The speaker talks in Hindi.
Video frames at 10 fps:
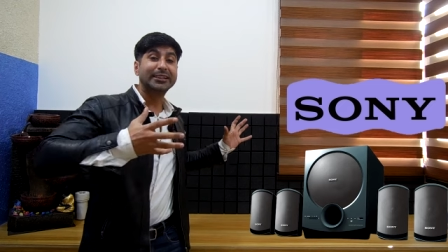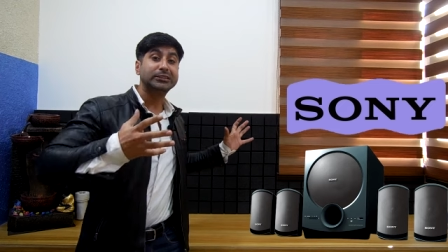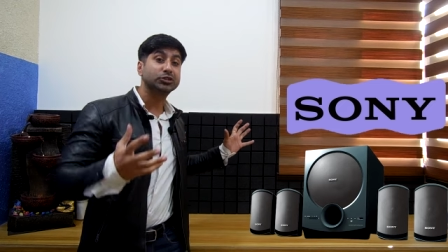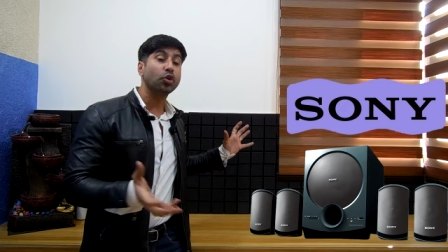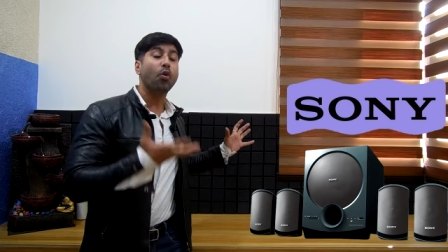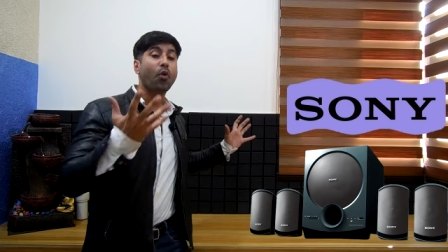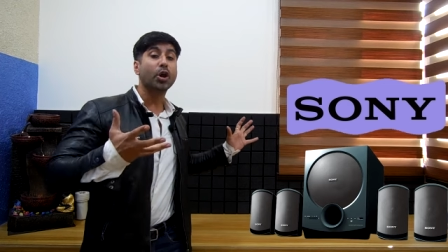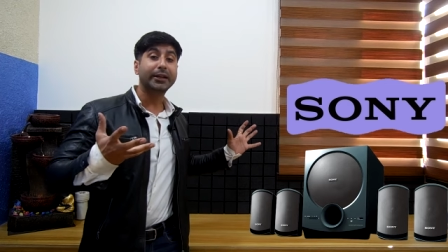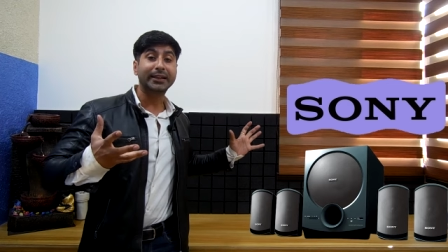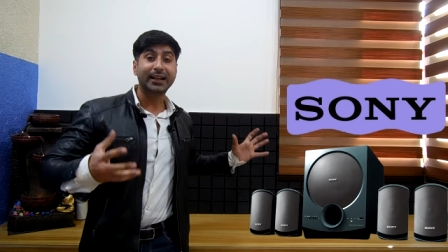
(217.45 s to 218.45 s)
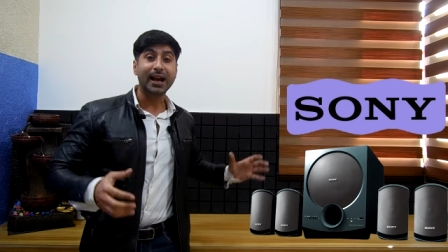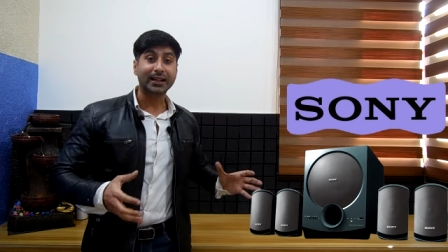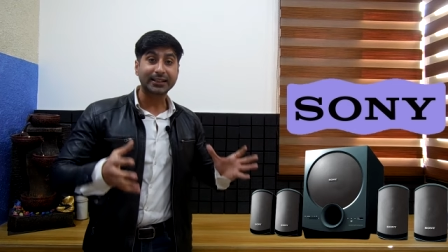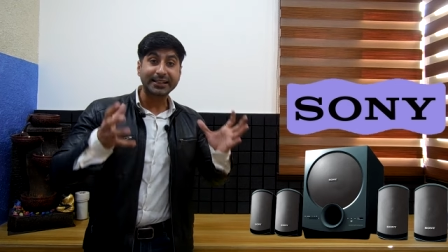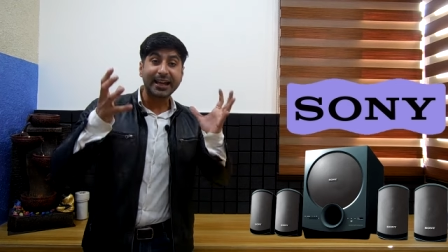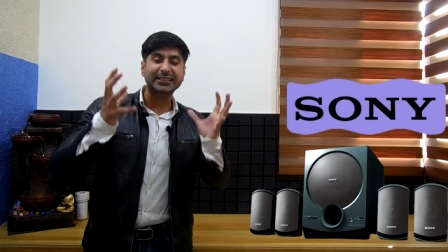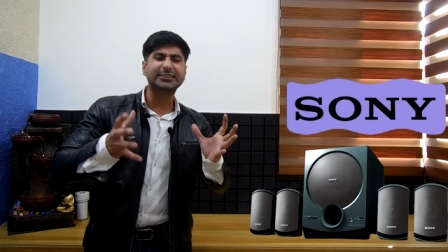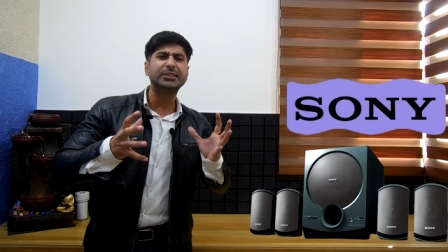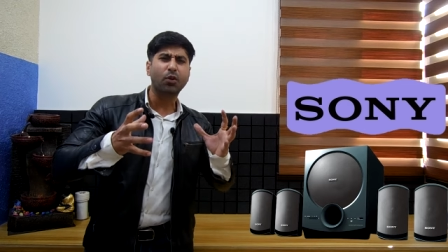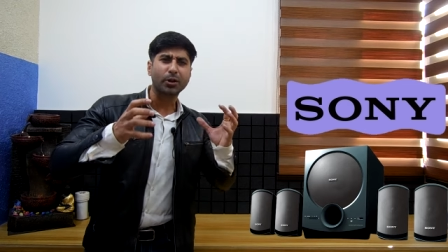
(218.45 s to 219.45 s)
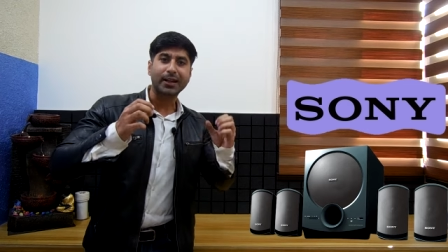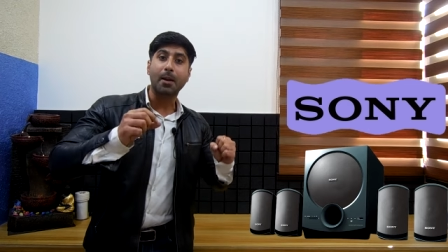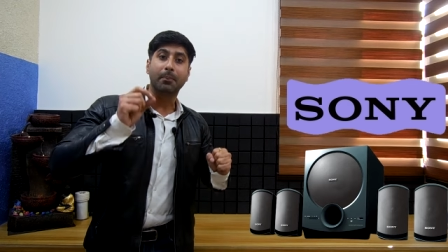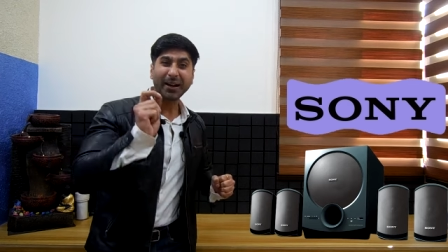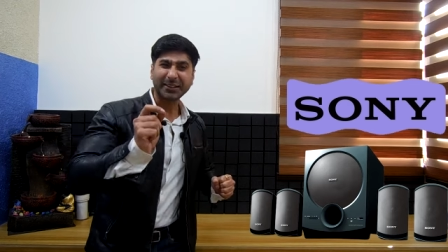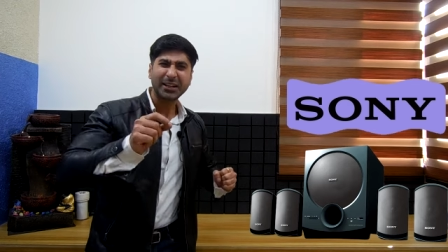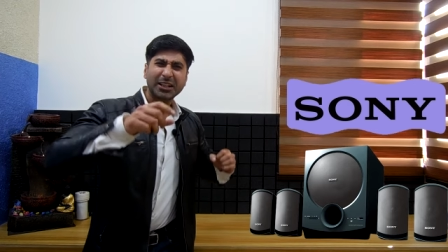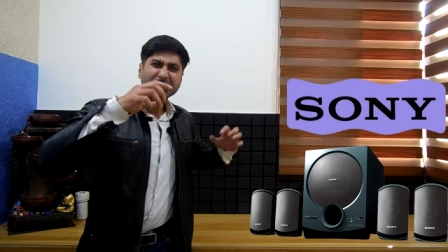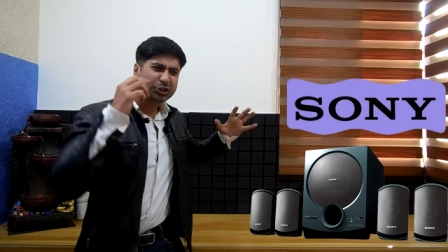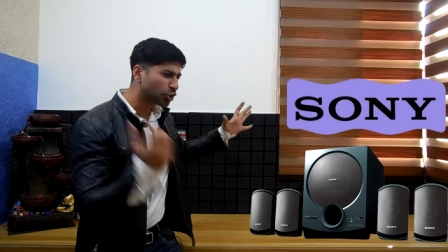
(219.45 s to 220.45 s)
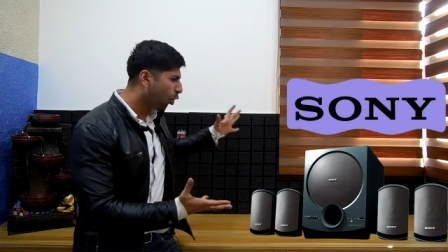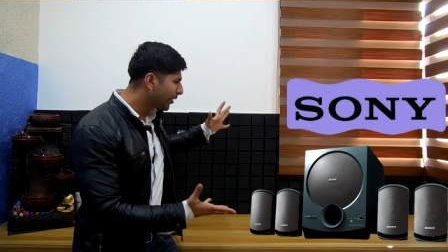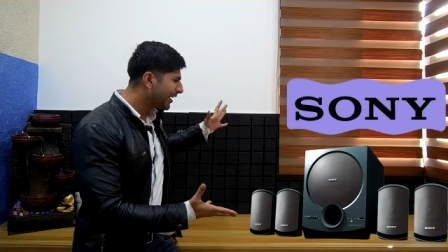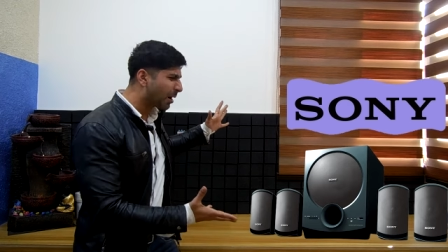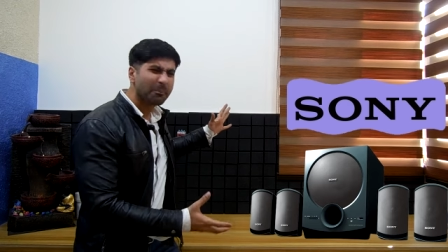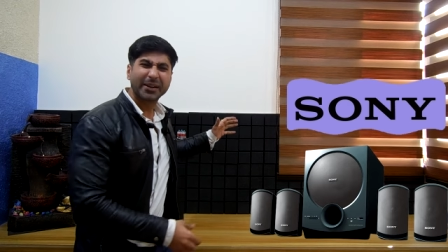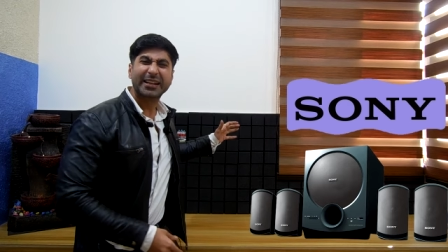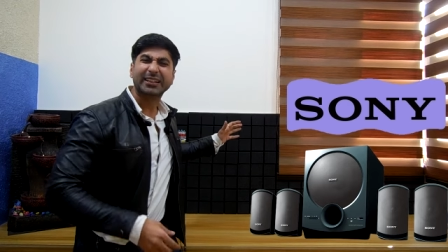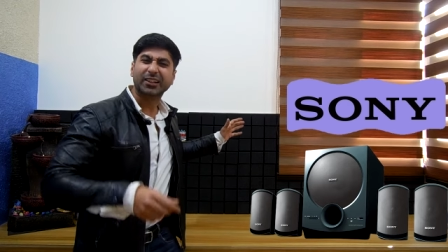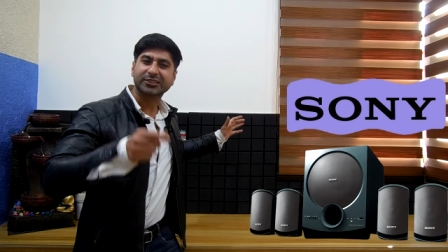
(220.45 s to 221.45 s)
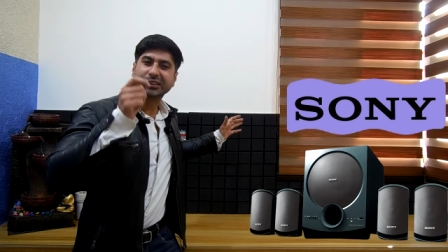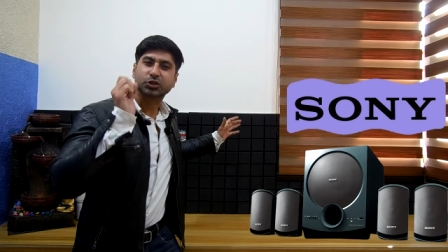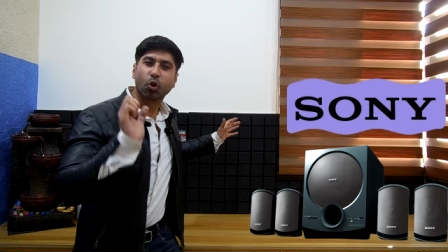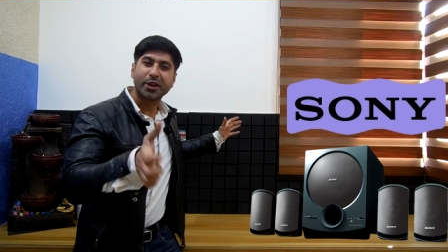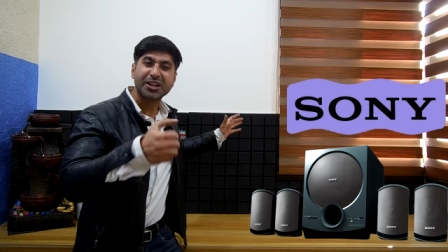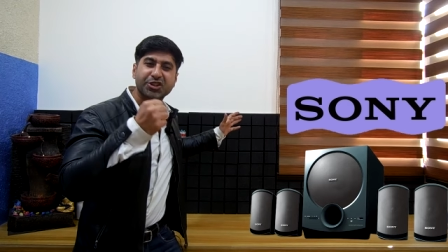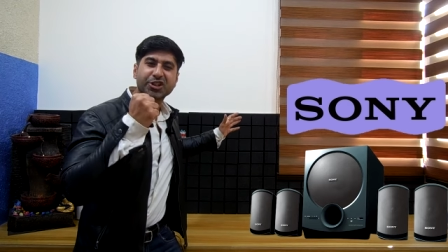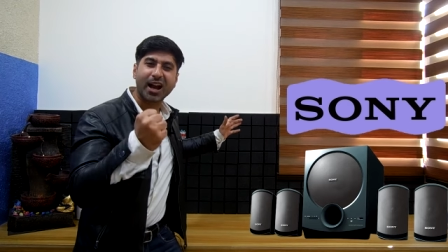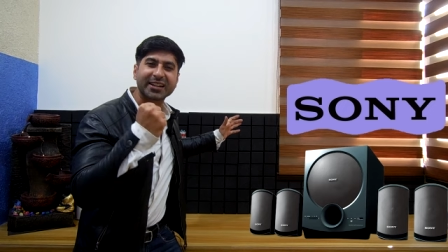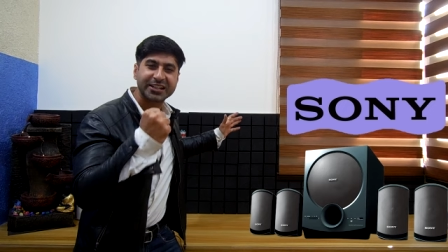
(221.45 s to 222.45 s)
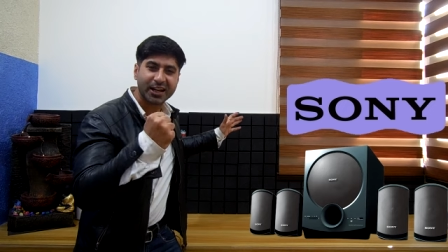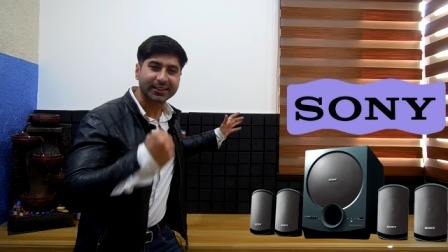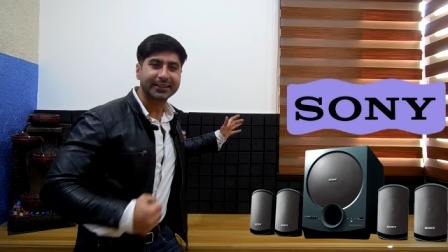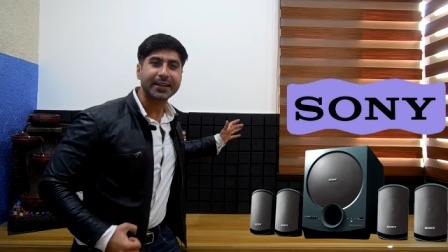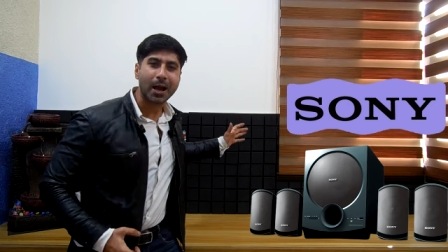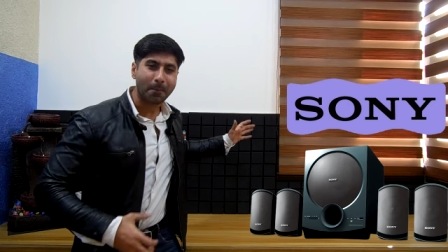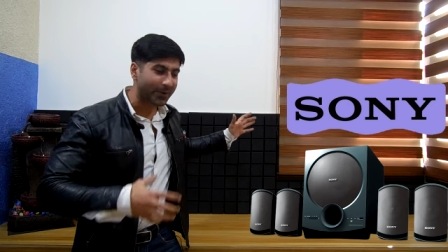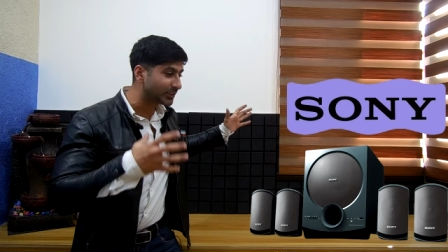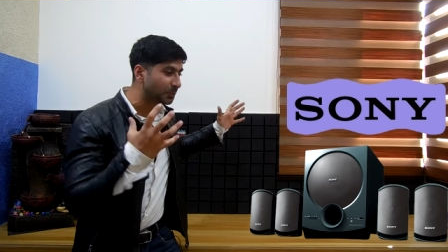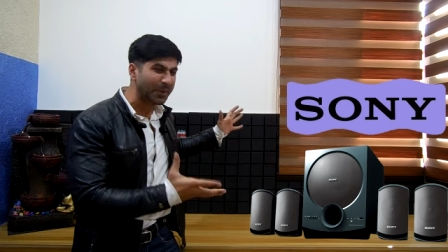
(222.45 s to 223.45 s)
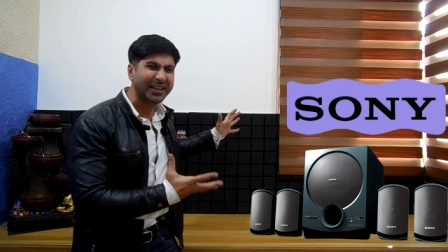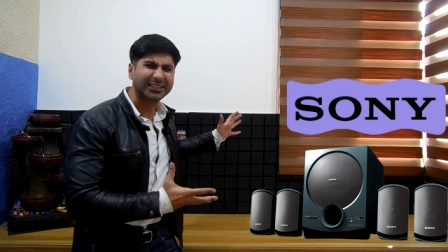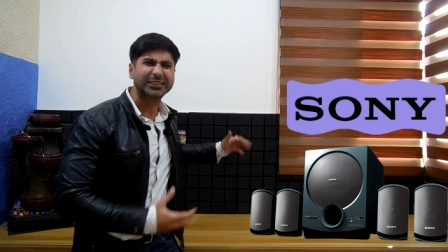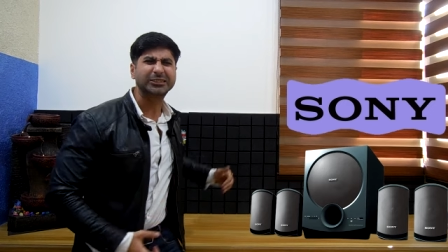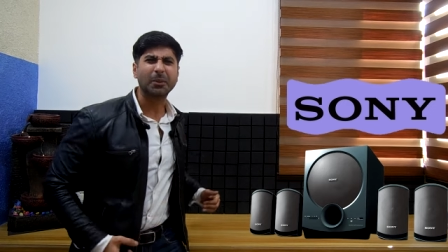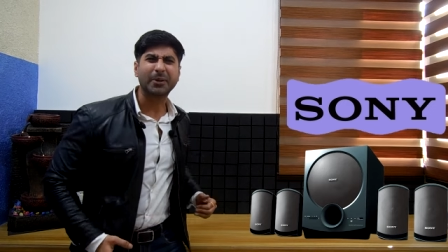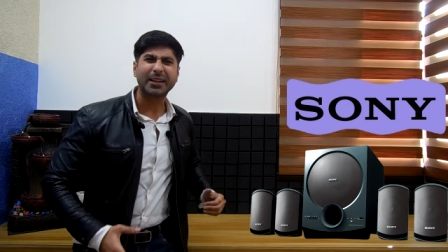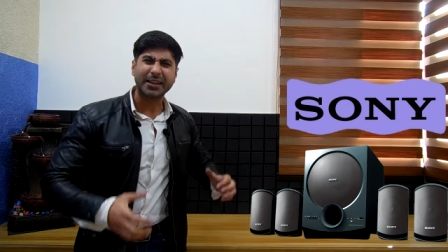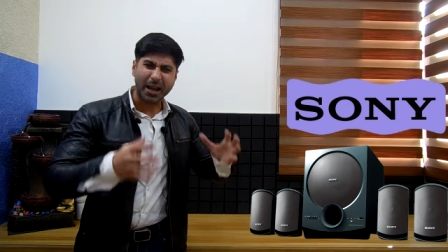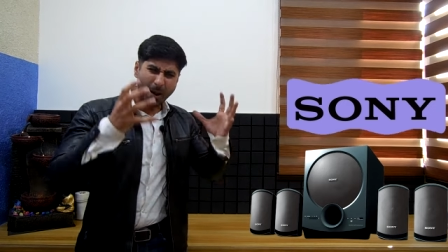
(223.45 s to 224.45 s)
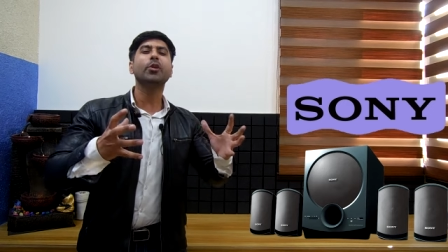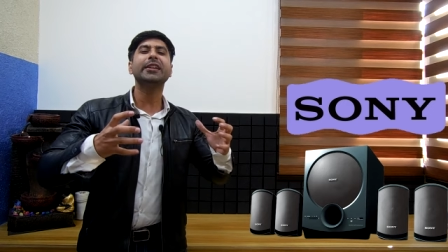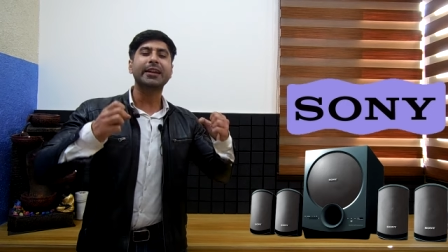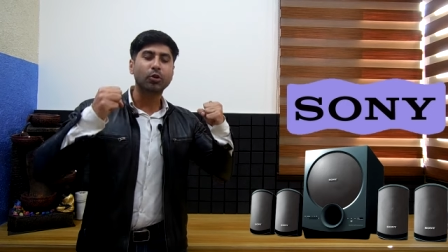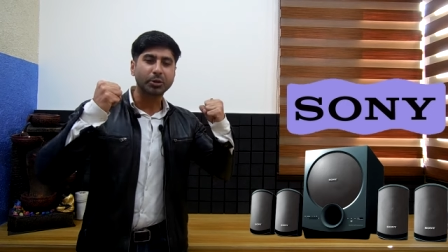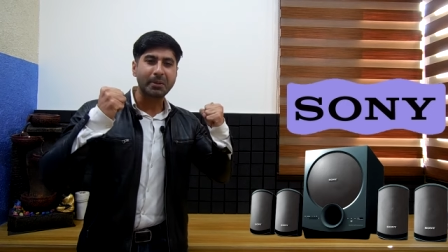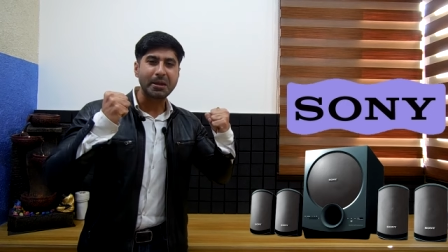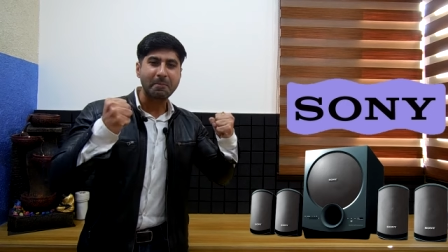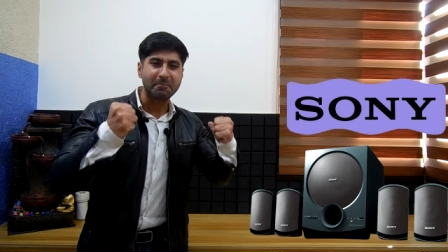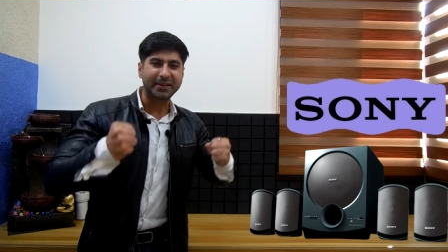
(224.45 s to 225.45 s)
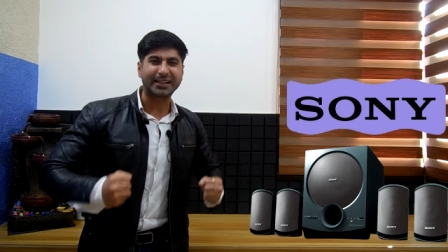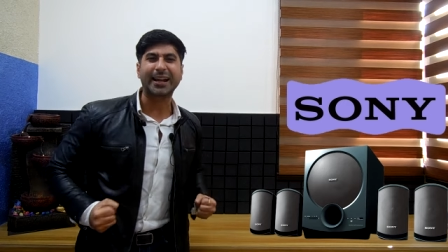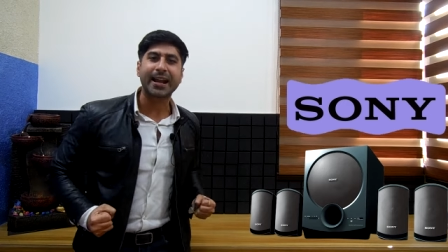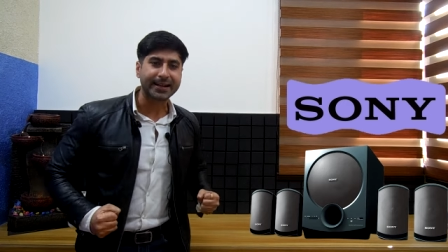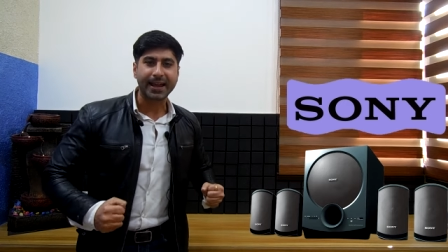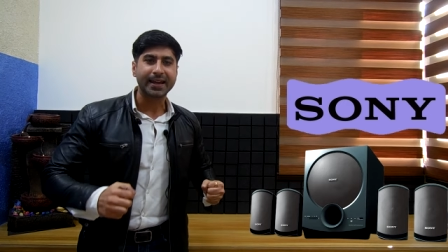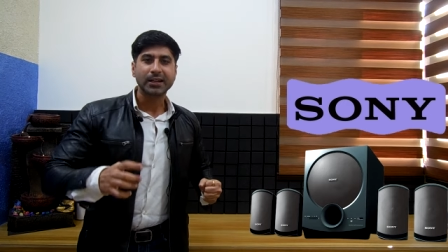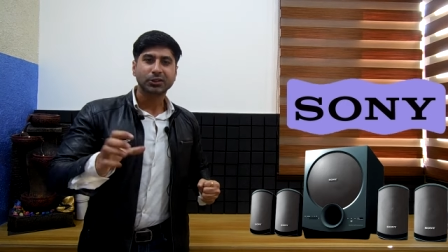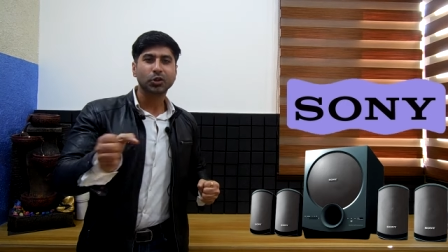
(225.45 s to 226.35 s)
तीस सौ वॉट के दिखा रहा था ये अस्सी वॉट का है बट सोनी कंपनी की तरफ से सोनी जानी जाती है अपने स्पीकर सिस्टम के लिए सोनी खुद में ही ब्रांड है